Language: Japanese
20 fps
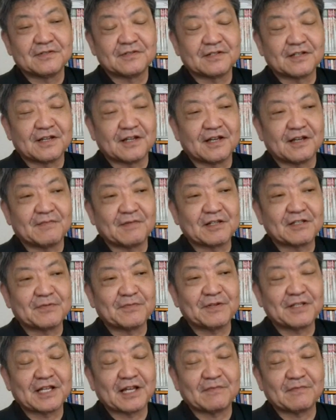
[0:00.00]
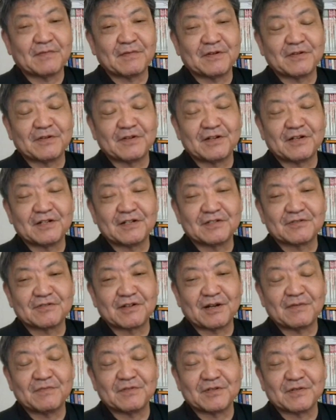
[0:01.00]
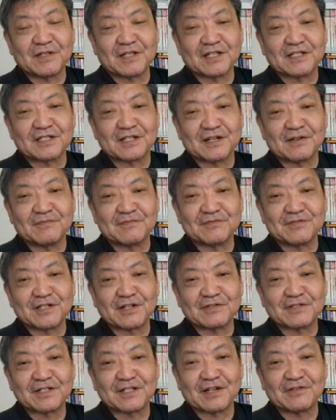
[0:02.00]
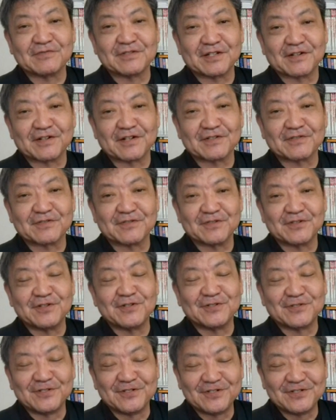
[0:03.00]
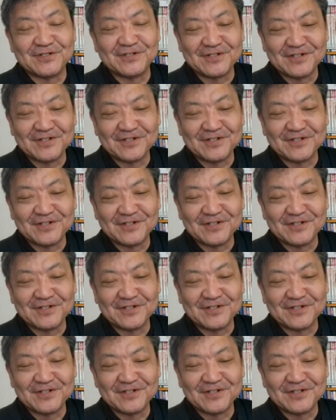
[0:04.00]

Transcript: で、まとめないままのトランプに渡したらぐちゃぐちゃになるんちゃうかという